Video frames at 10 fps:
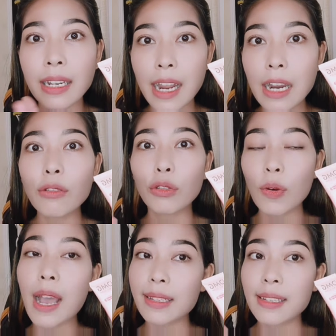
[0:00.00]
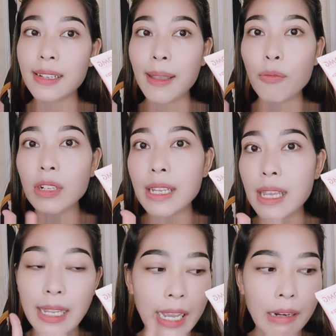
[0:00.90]
dan untuk hasilnya pun
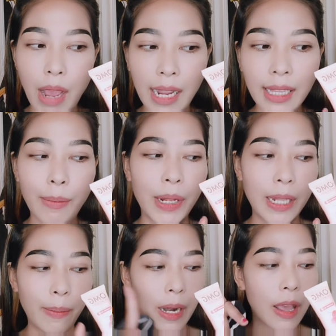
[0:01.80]
dia ringan keren banget teman-teman.